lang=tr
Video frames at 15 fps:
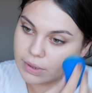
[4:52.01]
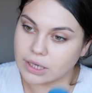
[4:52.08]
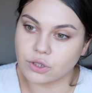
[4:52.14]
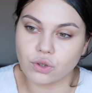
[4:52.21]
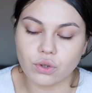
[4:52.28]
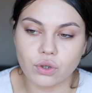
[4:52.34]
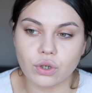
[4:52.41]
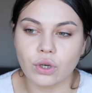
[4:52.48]
Yani
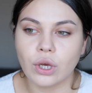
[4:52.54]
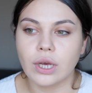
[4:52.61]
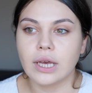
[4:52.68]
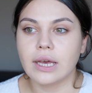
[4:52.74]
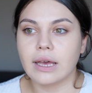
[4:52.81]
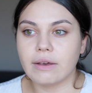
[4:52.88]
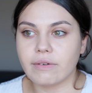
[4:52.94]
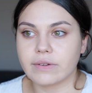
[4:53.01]
çünkü
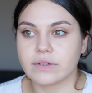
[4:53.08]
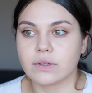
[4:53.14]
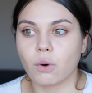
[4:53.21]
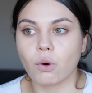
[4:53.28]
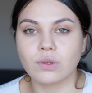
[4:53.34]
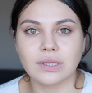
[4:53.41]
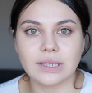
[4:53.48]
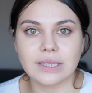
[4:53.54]
evet
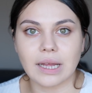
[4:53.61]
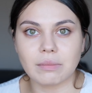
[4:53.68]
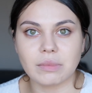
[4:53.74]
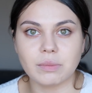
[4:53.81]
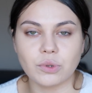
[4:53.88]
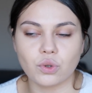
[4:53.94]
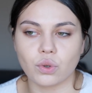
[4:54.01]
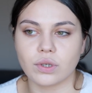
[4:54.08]

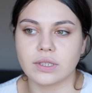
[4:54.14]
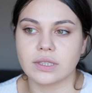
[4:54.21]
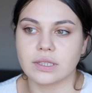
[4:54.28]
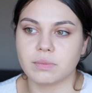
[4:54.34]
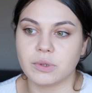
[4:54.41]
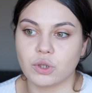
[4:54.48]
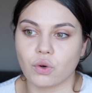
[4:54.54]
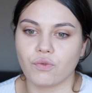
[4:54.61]
oksitlenme birçok
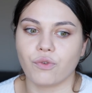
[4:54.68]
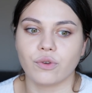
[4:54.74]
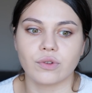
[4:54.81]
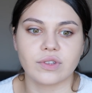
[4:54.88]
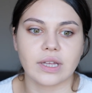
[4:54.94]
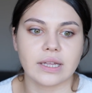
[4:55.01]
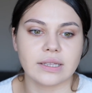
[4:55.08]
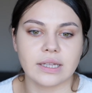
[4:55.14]
birçok
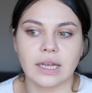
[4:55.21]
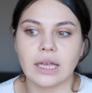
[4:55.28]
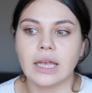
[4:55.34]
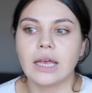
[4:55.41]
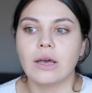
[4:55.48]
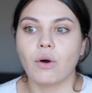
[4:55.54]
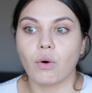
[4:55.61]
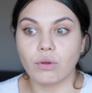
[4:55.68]
fondötende
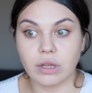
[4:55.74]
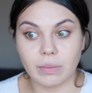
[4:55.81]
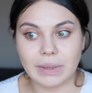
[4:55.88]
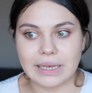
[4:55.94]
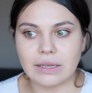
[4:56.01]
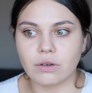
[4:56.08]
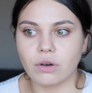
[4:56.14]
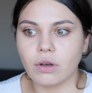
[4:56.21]

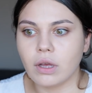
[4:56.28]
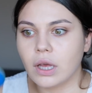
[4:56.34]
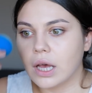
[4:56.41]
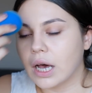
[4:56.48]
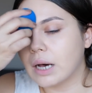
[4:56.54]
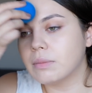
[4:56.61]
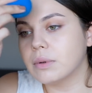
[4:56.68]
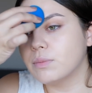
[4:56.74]
olabiliyor
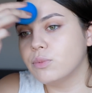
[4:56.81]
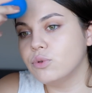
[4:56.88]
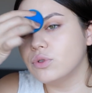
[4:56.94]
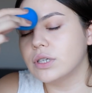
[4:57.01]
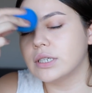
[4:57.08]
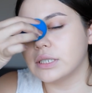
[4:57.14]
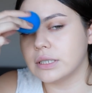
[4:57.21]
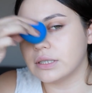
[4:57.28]
ama
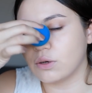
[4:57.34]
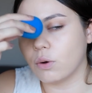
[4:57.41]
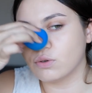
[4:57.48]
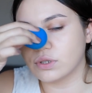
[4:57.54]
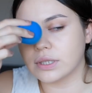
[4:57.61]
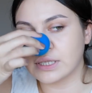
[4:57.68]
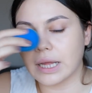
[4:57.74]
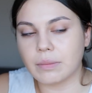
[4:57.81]
bunların
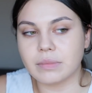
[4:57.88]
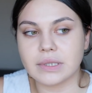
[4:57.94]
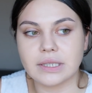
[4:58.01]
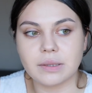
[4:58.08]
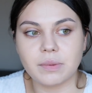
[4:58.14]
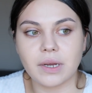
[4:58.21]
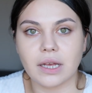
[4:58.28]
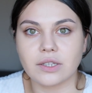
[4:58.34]

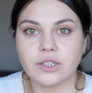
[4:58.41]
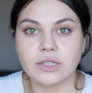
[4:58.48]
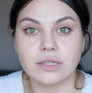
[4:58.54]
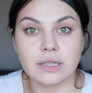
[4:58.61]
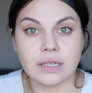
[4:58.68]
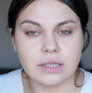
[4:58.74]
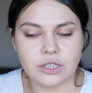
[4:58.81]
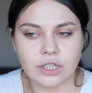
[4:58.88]
oksitlenmesi
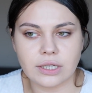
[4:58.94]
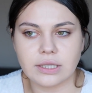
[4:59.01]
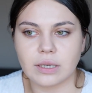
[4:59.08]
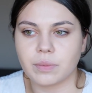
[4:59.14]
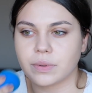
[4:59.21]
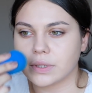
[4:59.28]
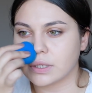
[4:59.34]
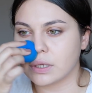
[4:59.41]
birazcık cilt, cilt
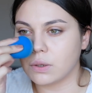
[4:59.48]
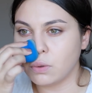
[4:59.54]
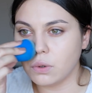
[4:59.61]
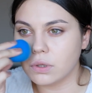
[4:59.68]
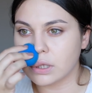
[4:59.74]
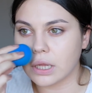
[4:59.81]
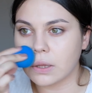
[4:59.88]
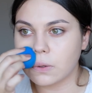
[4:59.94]
yapısıyla
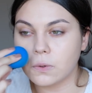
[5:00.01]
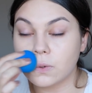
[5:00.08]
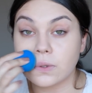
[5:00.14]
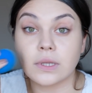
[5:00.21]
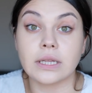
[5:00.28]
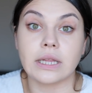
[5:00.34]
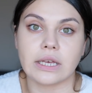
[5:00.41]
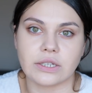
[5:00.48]
uygulanan
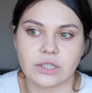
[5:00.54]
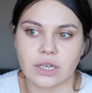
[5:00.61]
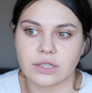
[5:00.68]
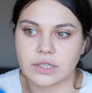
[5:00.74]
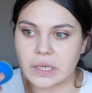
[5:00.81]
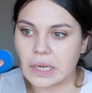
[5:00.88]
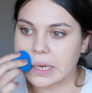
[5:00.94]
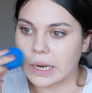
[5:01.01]
ürünle değişen
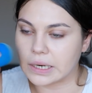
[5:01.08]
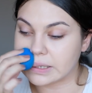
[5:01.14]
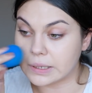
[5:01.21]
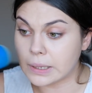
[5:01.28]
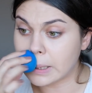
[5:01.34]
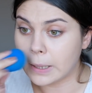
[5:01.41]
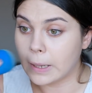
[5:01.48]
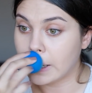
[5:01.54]

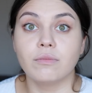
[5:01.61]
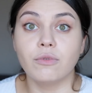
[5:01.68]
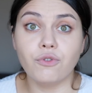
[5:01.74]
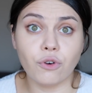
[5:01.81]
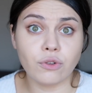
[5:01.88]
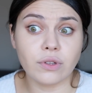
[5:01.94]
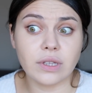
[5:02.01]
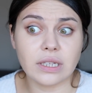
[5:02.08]
şeylerdi. Bu
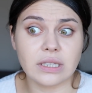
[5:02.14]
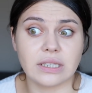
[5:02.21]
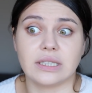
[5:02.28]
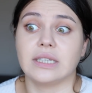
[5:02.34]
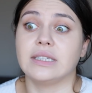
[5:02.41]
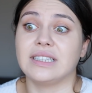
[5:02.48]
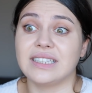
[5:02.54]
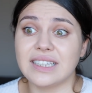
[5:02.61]
fondöten
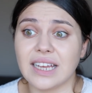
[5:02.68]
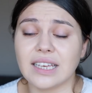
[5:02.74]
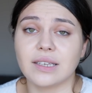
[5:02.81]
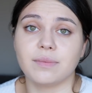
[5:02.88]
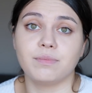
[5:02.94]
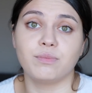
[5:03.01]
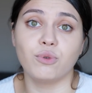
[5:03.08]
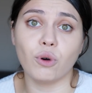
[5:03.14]
ise
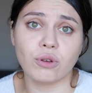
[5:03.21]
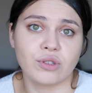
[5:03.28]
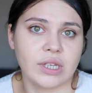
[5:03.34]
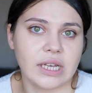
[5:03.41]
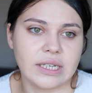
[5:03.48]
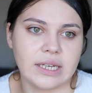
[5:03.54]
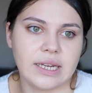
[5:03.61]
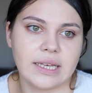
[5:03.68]
direkt bu
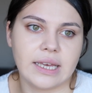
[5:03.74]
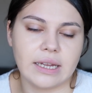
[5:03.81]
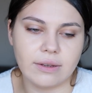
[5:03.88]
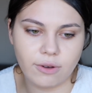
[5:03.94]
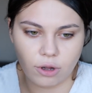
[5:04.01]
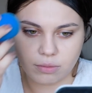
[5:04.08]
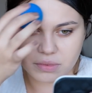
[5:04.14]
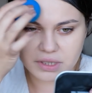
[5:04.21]
özelliğiyle
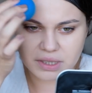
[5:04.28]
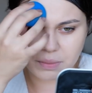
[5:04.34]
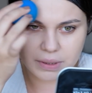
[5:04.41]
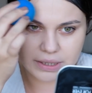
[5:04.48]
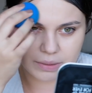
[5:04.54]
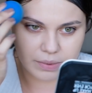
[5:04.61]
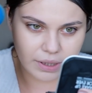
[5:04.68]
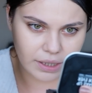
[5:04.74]
geliyor olması
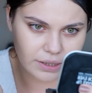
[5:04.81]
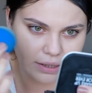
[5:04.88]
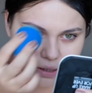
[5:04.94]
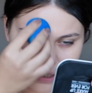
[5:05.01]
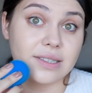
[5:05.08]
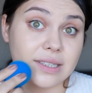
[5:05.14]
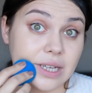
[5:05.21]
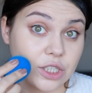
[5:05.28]
bana biraz
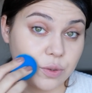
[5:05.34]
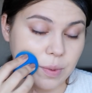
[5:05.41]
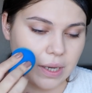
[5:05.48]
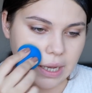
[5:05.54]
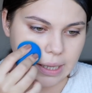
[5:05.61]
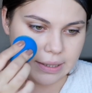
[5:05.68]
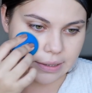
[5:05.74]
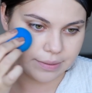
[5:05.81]
saçma
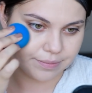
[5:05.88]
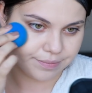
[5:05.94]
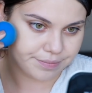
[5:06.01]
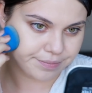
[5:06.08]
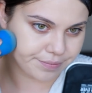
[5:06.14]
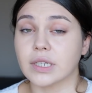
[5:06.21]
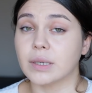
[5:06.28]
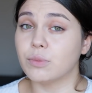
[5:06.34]
geldi.
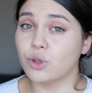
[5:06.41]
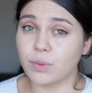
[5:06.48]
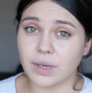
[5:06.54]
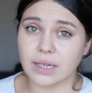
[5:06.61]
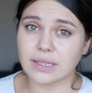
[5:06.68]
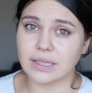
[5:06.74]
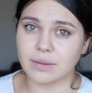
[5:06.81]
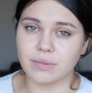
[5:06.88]
Bunu
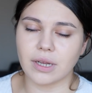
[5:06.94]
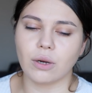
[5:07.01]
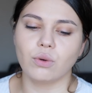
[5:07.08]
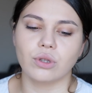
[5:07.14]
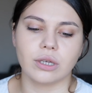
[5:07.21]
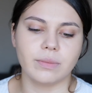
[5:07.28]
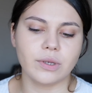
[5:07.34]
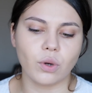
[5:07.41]
biraz kimler
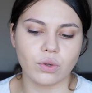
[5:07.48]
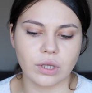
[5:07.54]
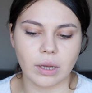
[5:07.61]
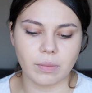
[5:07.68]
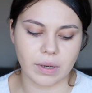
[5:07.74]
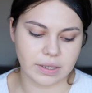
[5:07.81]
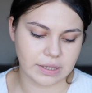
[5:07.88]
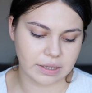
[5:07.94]
kullanabilir
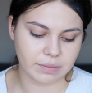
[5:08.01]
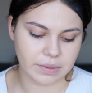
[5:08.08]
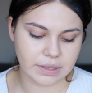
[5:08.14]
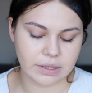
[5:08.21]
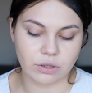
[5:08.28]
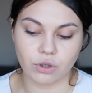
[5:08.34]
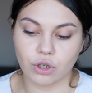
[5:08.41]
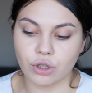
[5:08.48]
ondan bahsetmek
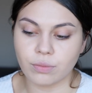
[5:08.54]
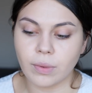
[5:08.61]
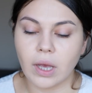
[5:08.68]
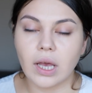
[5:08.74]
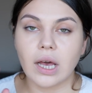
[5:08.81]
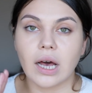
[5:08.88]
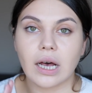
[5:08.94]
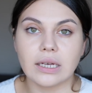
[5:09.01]
istiyorum.
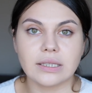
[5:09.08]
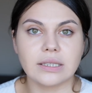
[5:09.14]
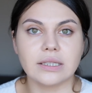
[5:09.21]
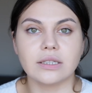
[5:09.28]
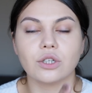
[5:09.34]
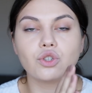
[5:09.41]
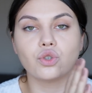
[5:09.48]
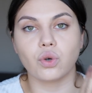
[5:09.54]

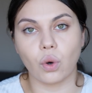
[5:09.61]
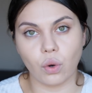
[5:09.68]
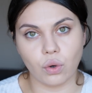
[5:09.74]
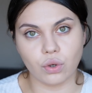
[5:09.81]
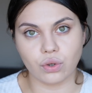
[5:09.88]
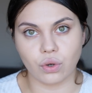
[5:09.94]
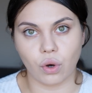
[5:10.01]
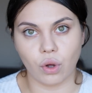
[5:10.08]
Aslında çok
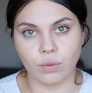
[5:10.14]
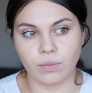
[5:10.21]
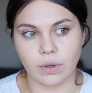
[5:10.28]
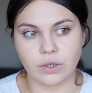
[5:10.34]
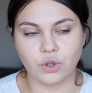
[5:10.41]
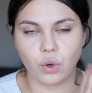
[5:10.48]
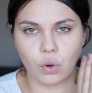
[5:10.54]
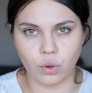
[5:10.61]
kuru
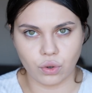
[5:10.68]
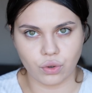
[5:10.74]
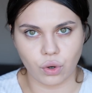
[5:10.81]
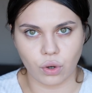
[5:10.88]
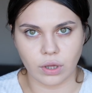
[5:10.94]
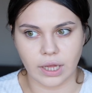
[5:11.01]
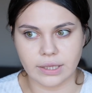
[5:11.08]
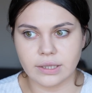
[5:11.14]
olma, çok kuru
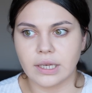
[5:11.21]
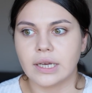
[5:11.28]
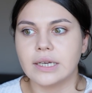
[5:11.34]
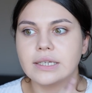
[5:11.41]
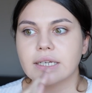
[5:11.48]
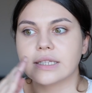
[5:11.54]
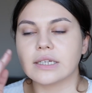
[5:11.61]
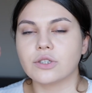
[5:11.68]
olan
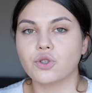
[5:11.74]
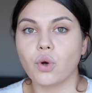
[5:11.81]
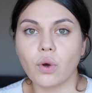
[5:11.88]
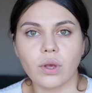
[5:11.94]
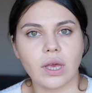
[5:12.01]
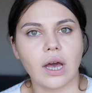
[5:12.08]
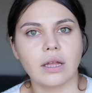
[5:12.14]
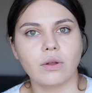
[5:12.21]
ya da
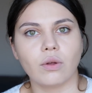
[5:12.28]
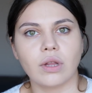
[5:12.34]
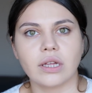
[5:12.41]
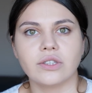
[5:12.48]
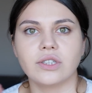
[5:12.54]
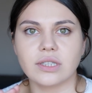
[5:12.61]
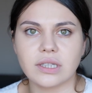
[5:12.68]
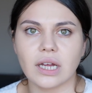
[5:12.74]
çok yağlı
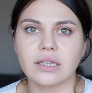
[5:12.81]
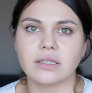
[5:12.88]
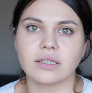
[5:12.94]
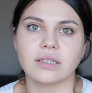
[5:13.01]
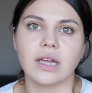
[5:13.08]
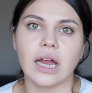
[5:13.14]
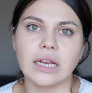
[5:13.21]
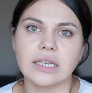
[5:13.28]
olan ciltler
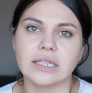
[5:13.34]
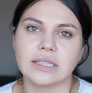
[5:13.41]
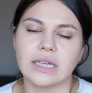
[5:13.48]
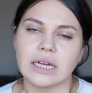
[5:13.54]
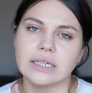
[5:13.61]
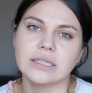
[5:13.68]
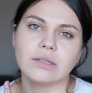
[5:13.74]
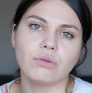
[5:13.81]
için herkes
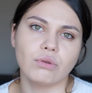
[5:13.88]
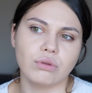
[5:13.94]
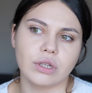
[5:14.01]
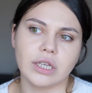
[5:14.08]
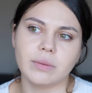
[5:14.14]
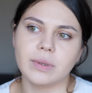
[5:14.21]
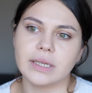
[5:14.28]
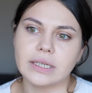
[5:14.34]
neredeyse
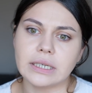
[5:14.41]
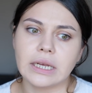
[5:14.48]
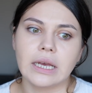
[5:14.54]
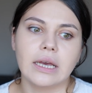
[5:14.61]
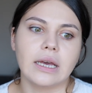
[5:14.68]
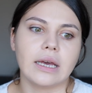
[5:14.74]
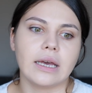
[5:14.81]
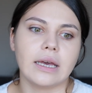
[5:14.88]
kullanabilir.
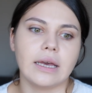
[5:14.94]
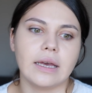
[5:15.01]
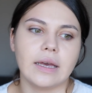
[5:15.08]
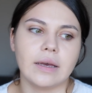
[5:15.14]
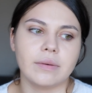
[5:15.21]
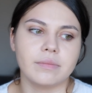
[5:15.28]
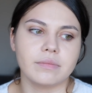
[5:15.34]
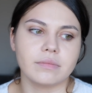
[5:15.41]
Ee,
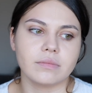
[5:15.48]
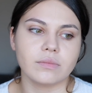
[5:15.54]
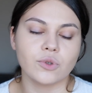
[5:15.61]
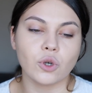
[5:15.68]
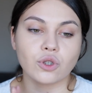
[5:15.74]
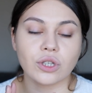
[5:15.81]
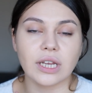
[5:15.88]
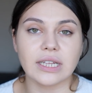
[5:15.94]

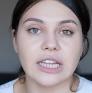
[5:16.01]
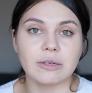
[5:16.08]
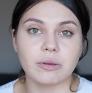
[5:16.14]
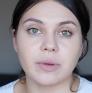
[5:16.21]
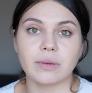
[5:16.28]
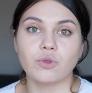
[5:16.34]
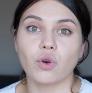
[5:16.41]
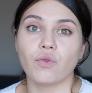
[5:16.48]

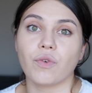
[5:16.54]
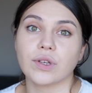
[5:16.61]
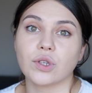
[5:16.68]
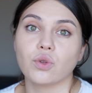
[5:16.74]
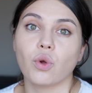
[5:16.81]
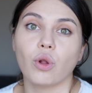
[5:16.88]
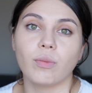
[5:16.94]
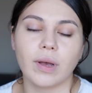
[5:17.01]
Gözeneklerime benim çok
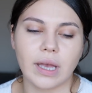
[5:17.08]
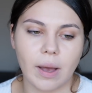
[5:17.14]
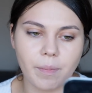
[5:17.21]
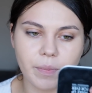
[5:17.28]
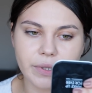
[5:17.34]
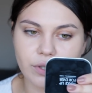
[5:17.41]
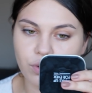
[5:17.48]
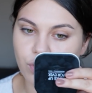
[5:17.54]
fazla dolma
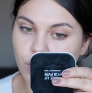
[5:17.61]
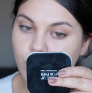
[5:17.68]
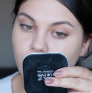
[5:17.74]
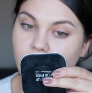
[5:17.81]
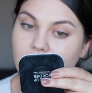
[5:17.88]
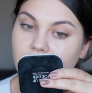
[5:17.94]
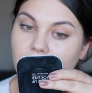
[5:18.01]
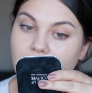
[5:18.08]
yapmadı. Çünkü
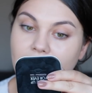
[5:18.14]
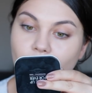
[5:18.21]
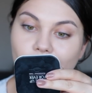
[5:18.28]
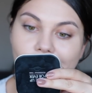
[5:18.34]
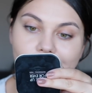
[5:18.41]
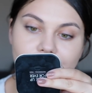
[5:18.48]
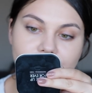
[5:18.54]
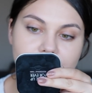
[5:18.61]
bu benim en
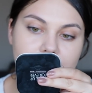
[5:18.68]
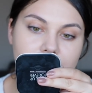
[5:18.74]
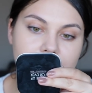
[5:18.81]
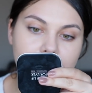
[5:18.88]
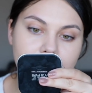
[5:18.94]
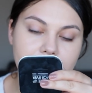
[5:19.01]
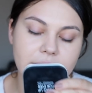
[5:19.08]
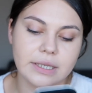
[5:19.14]
önemli
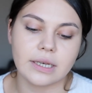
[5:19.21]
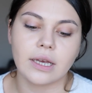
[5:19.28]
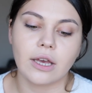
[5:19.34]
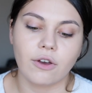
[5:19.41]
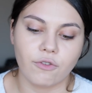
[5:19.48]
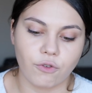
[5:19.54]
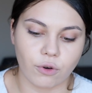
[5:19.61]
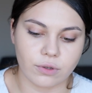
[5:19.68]
şeylerden biri
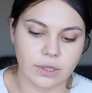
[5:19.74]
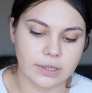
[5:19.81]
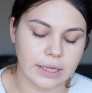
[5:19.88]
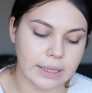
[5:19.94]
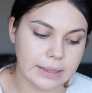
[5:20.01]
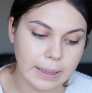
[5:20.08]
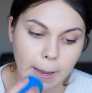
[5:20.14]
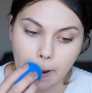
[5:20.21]

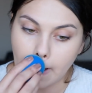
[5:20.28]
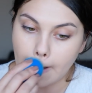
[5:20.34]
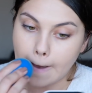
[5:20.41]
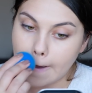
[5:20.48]
fondötende.